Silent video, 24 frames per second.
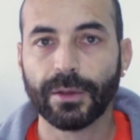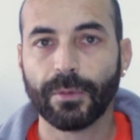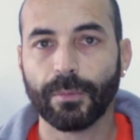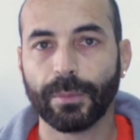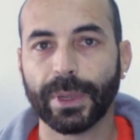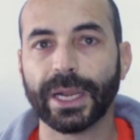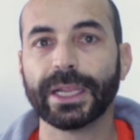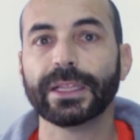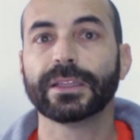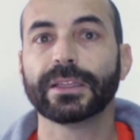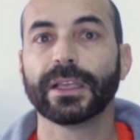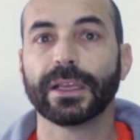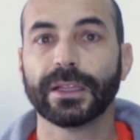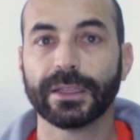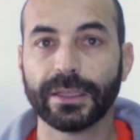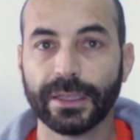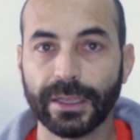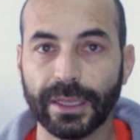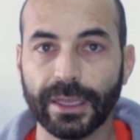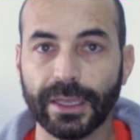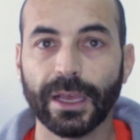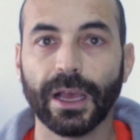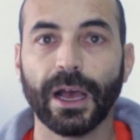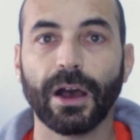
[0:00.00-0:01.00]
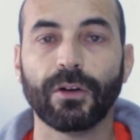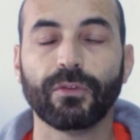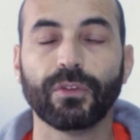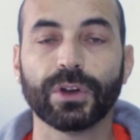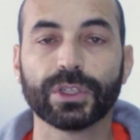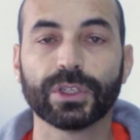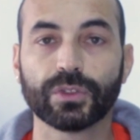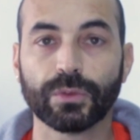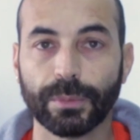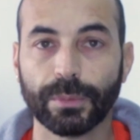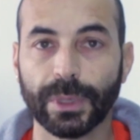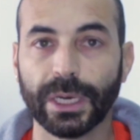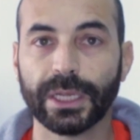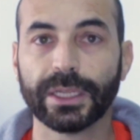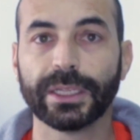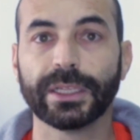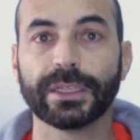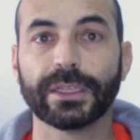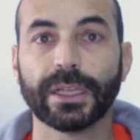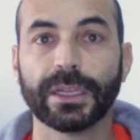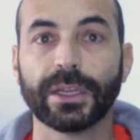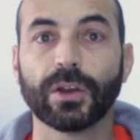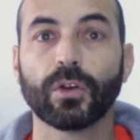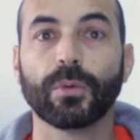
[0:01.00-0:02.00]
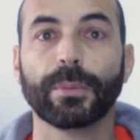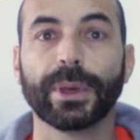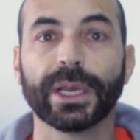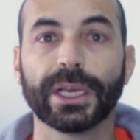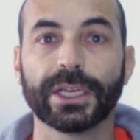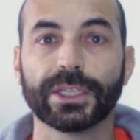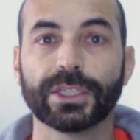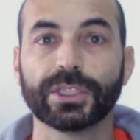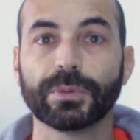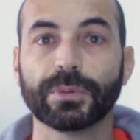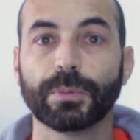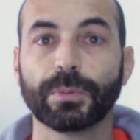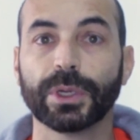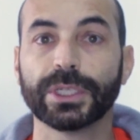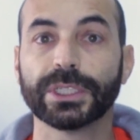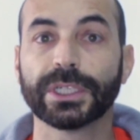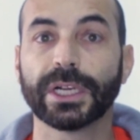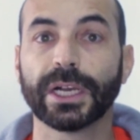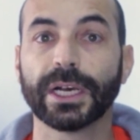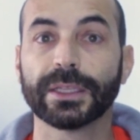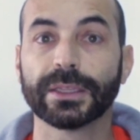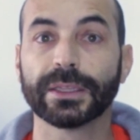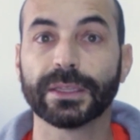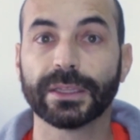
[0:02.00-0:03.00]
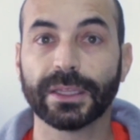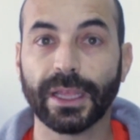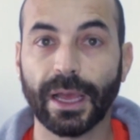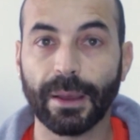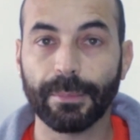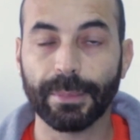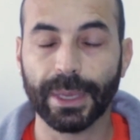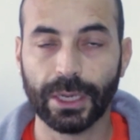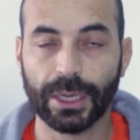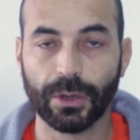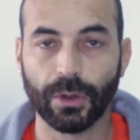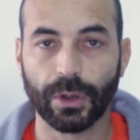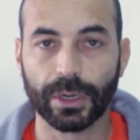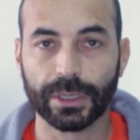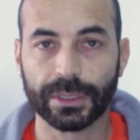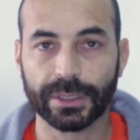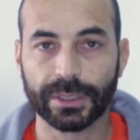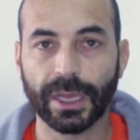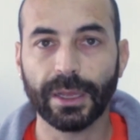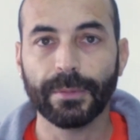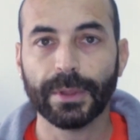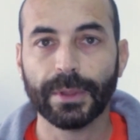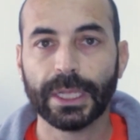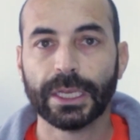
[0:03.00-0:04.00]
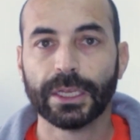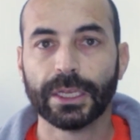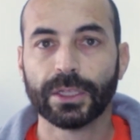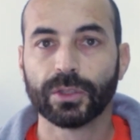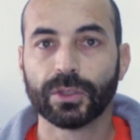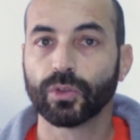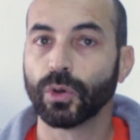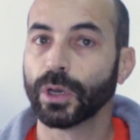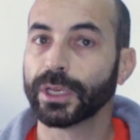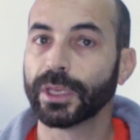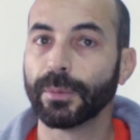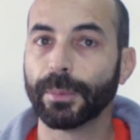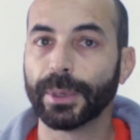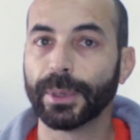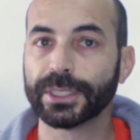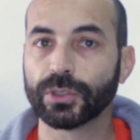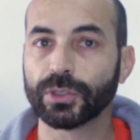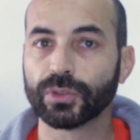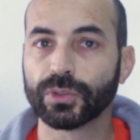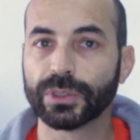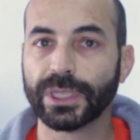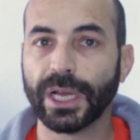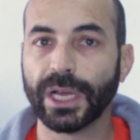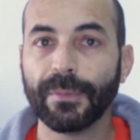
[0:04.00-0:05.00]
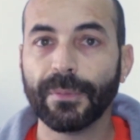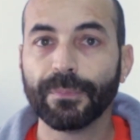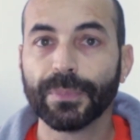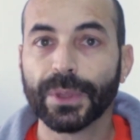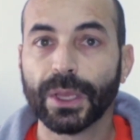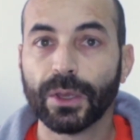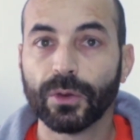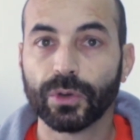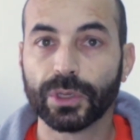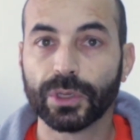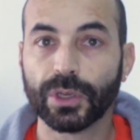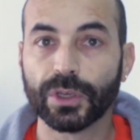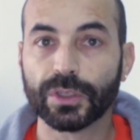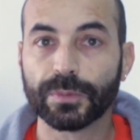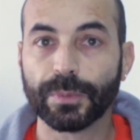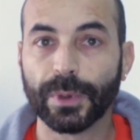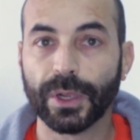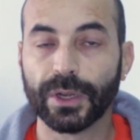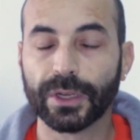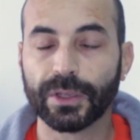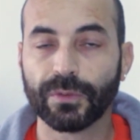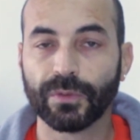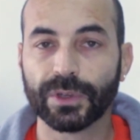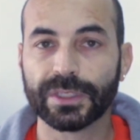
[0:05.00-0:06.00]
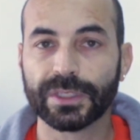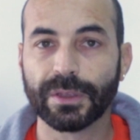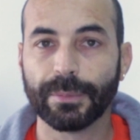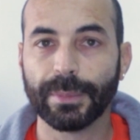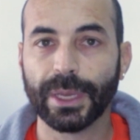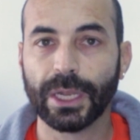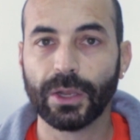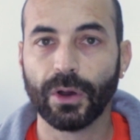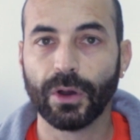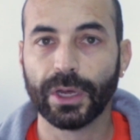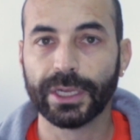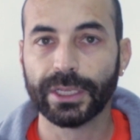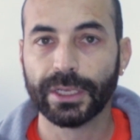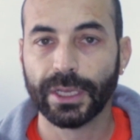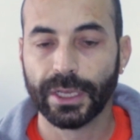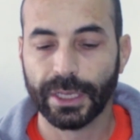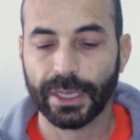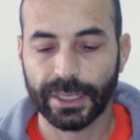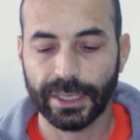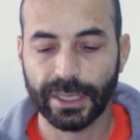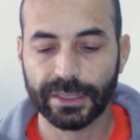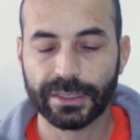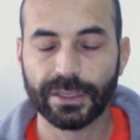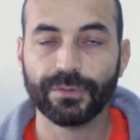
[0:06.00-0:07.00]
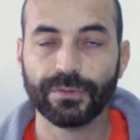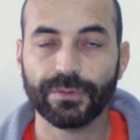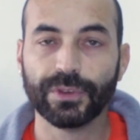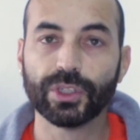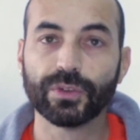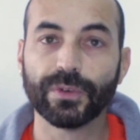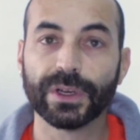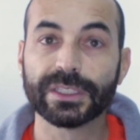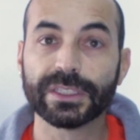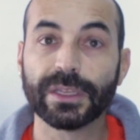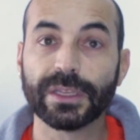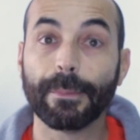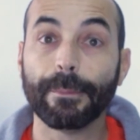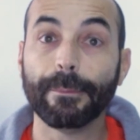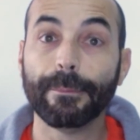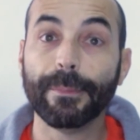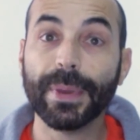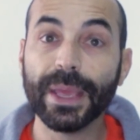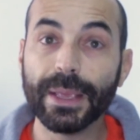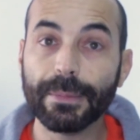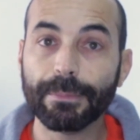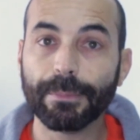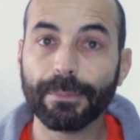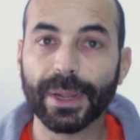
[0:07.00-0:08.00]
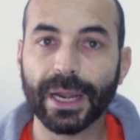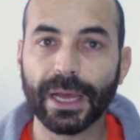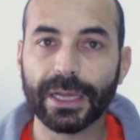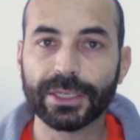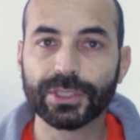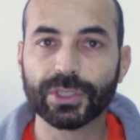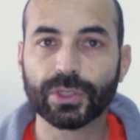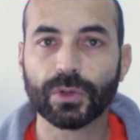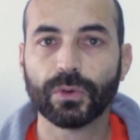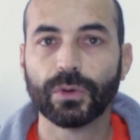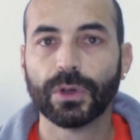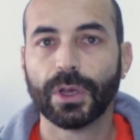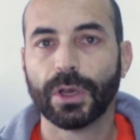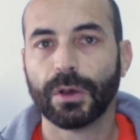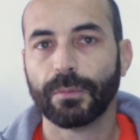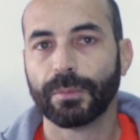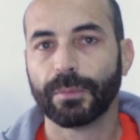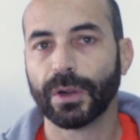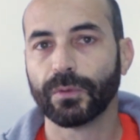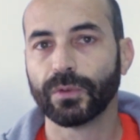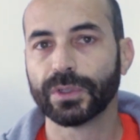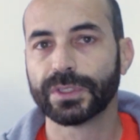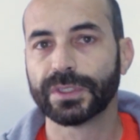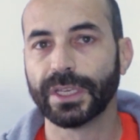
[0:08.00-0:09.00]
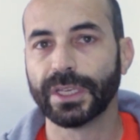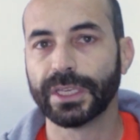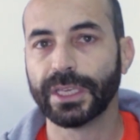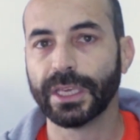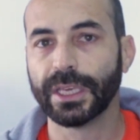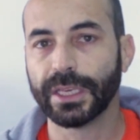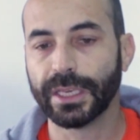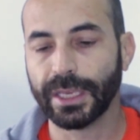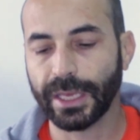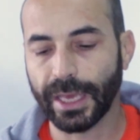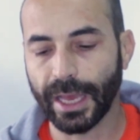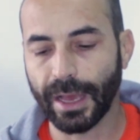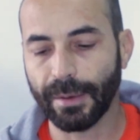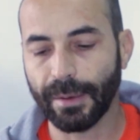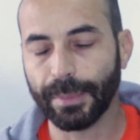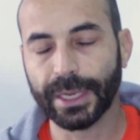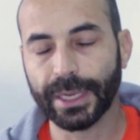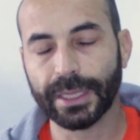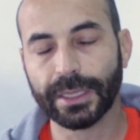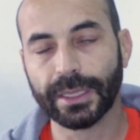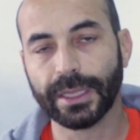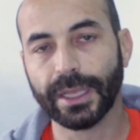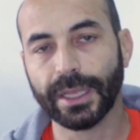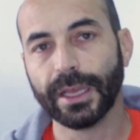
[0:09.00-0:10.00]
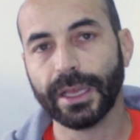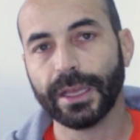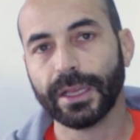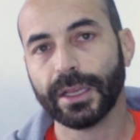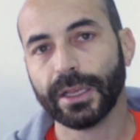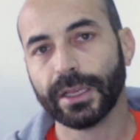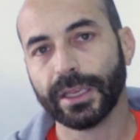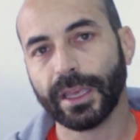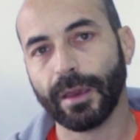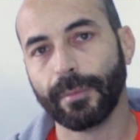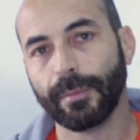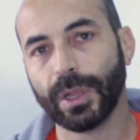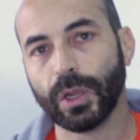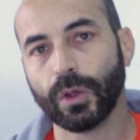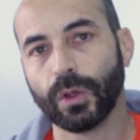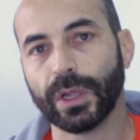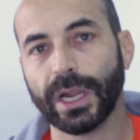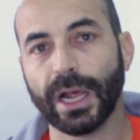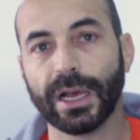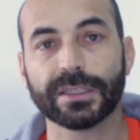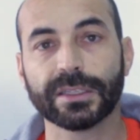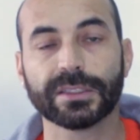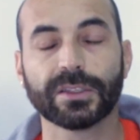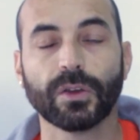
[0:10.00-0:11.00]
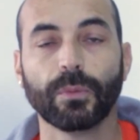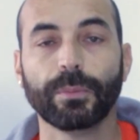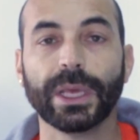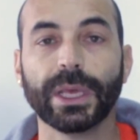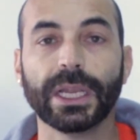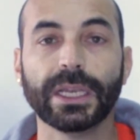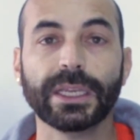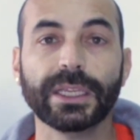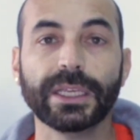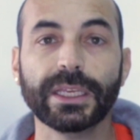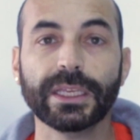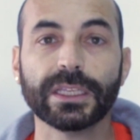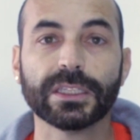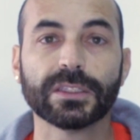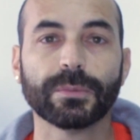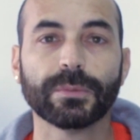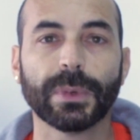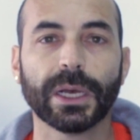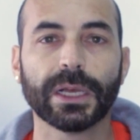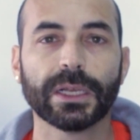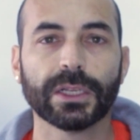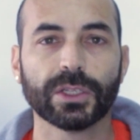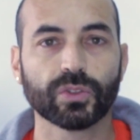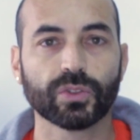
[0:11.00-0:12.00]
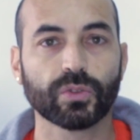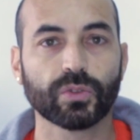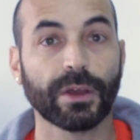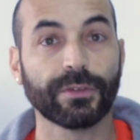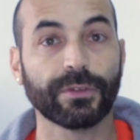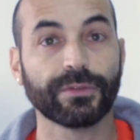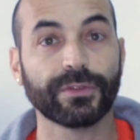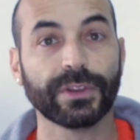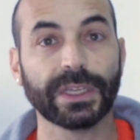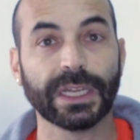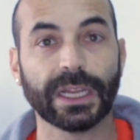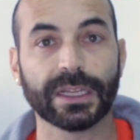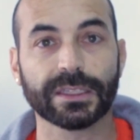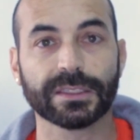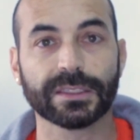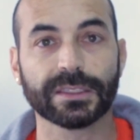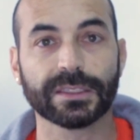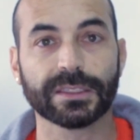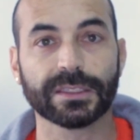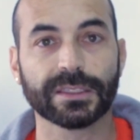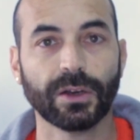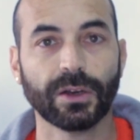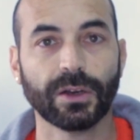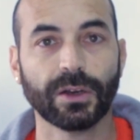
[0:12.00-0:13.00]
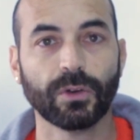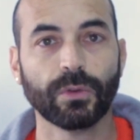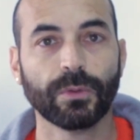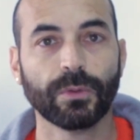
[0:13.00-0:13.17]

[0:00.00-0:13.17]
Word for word: para entender a voz humana, entender como é que a gente pode cantar melhor, tá? Tô aqui para te ajudar, porque eu espero que você melhore e esse vídeo vai ser bem prático para você que quer aprender, quer melhorar seu melisma, sua afinação